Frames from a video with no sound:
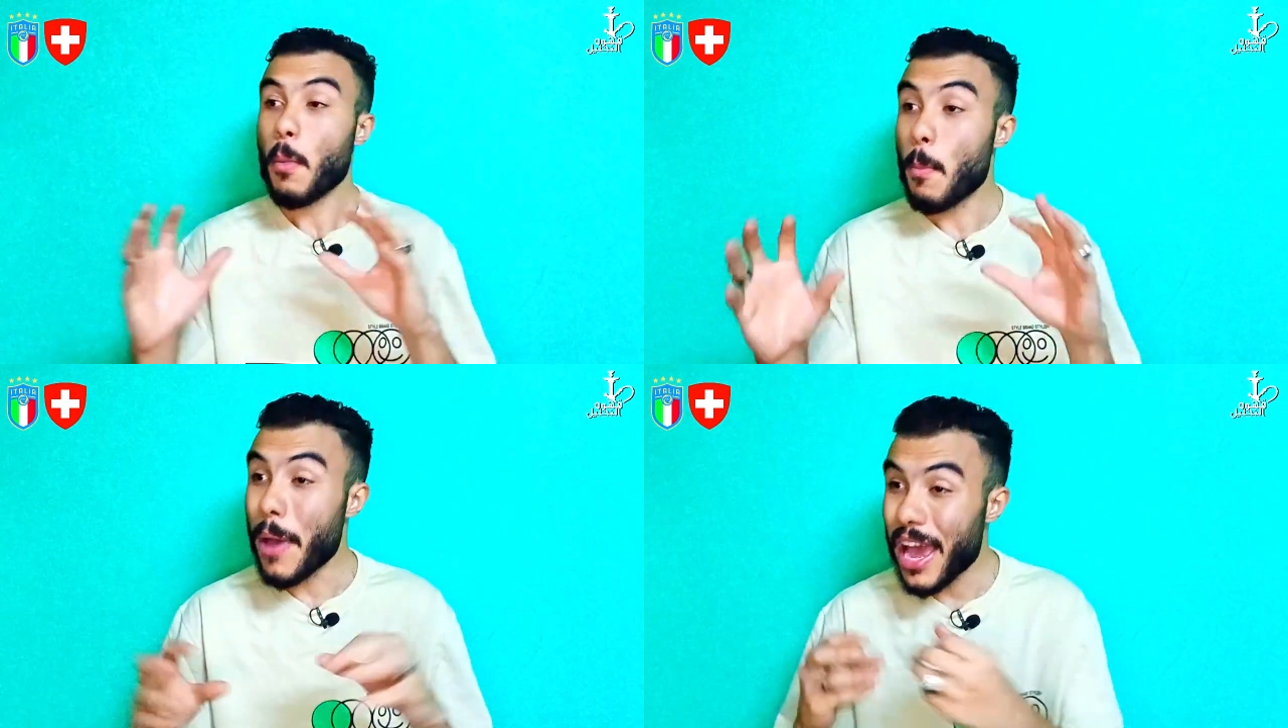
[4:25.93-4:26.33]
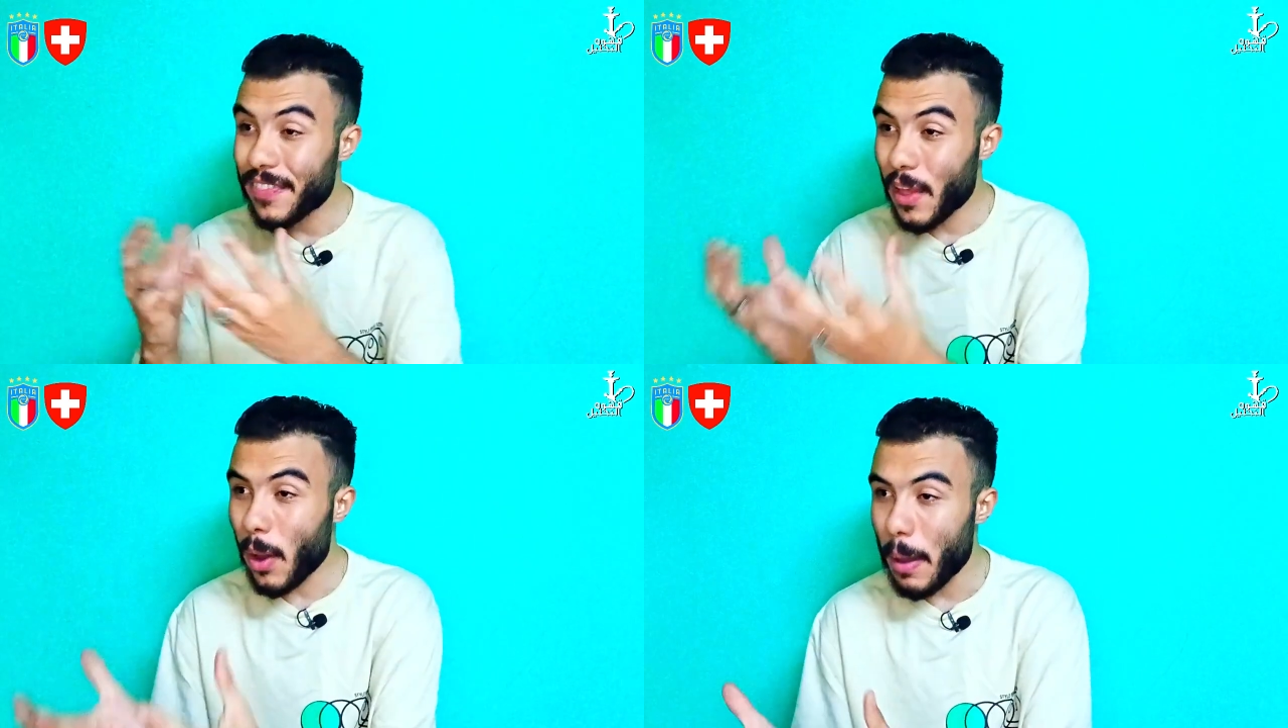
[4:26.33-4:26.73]

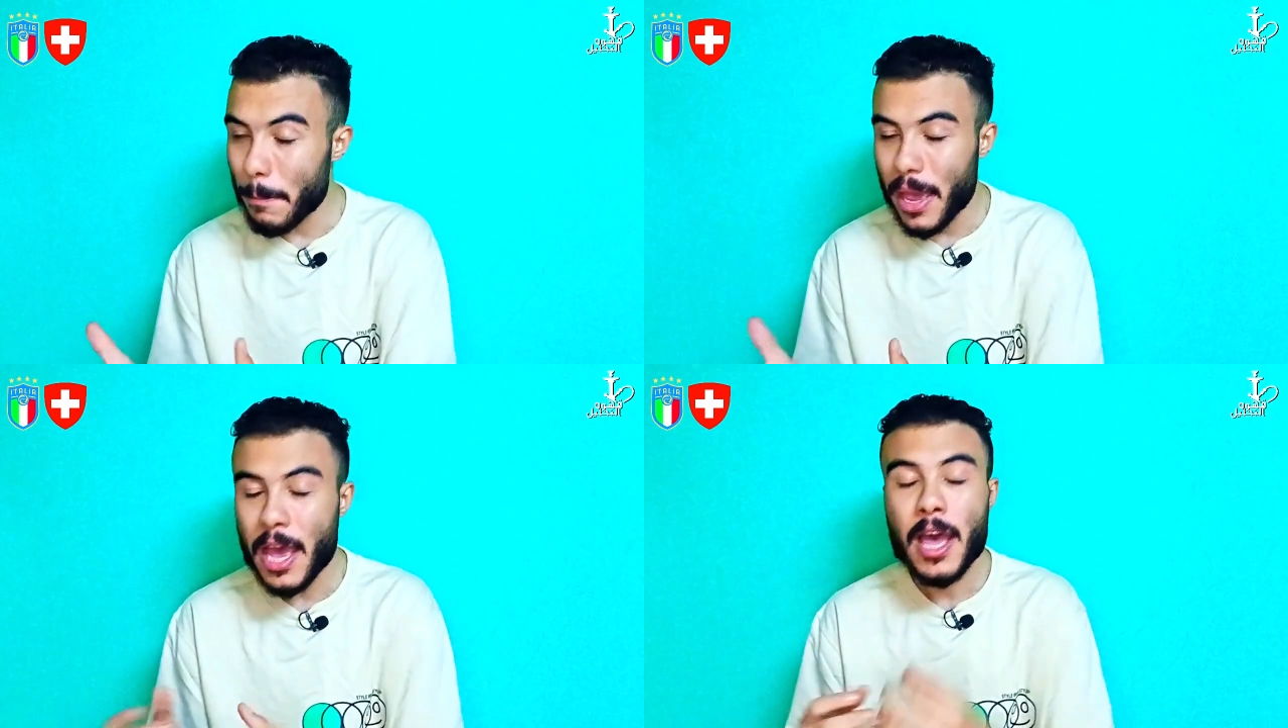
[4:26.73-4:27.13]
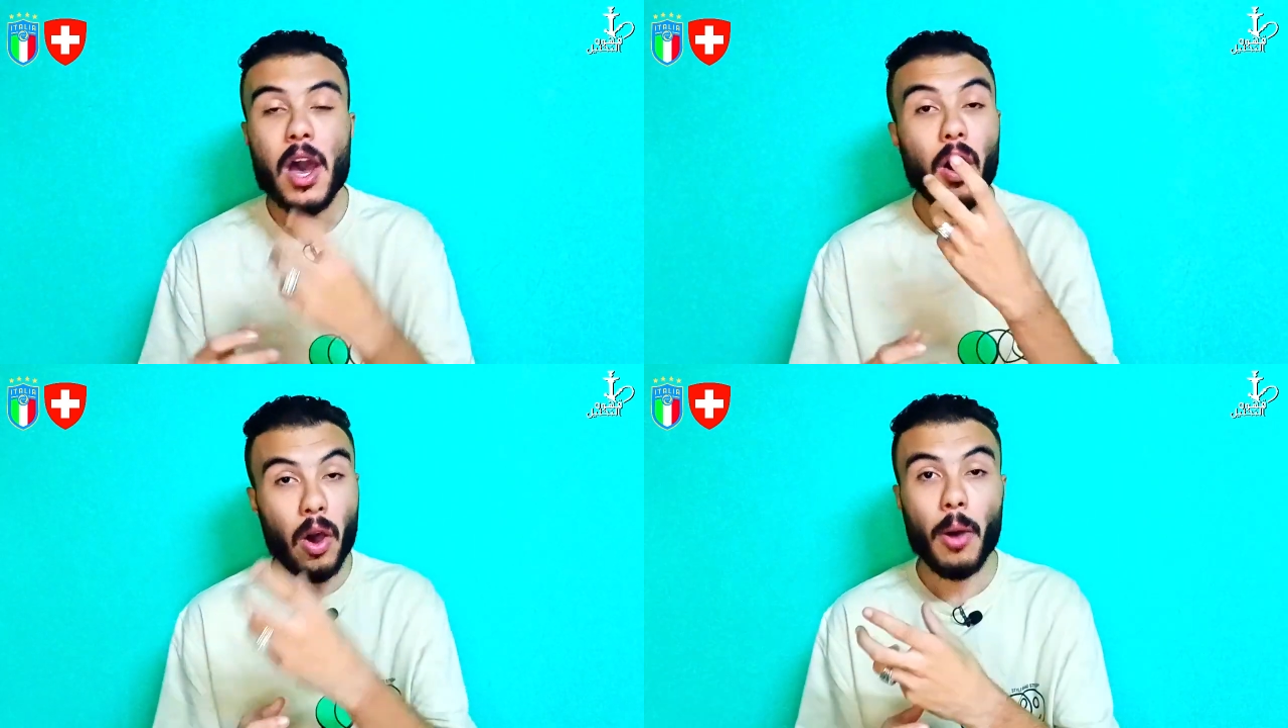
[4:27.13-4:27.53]
باهت نوعا ما
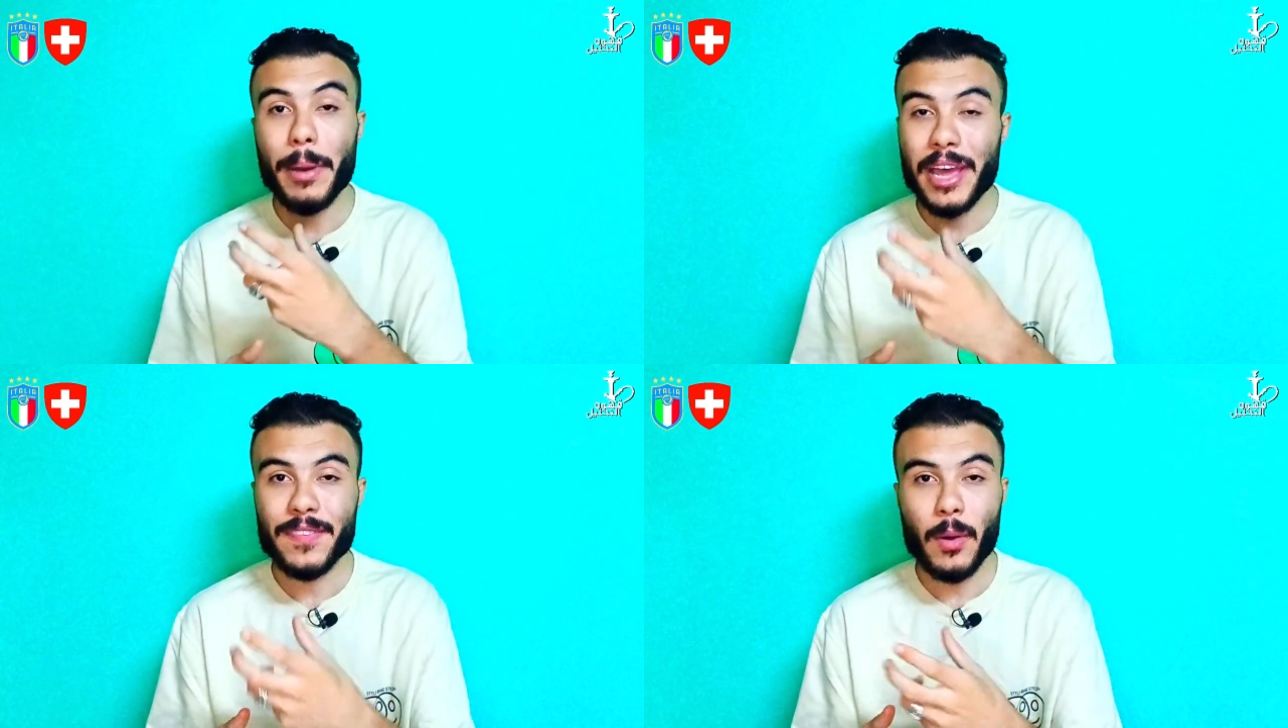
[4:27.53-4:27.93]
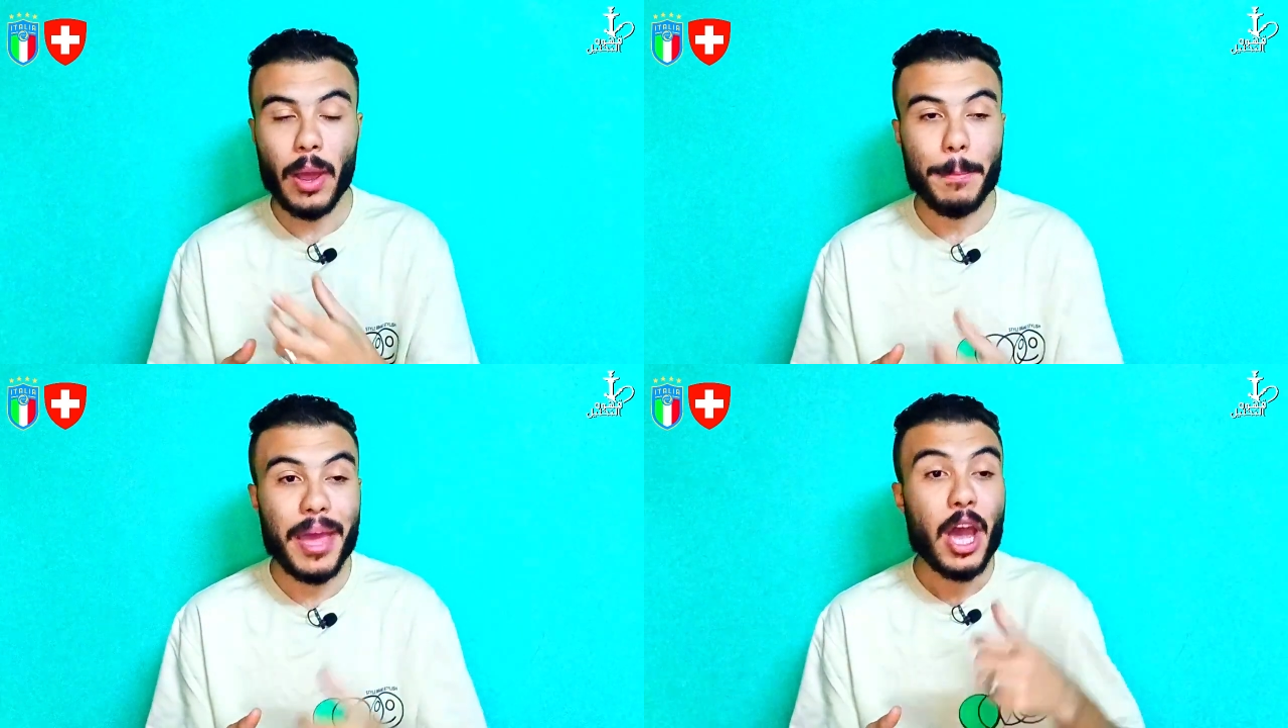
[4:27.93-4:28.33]
اه باهت
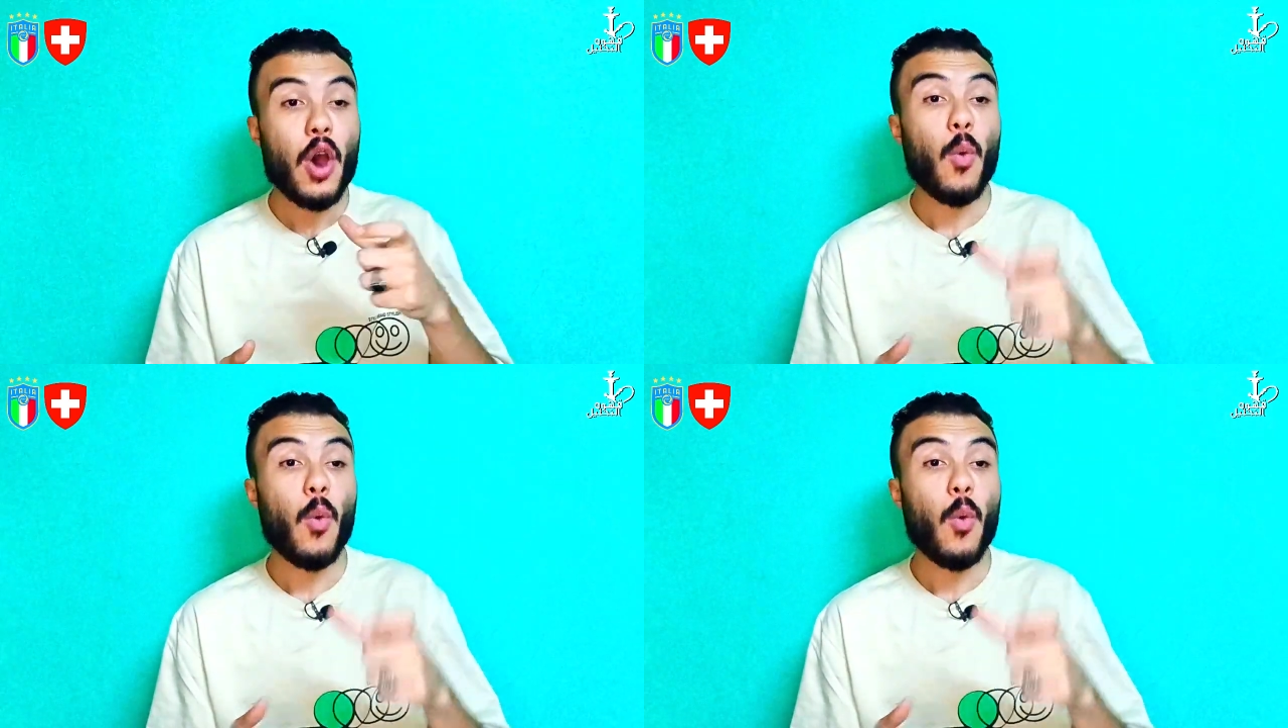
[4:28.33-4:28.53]
نوعا ما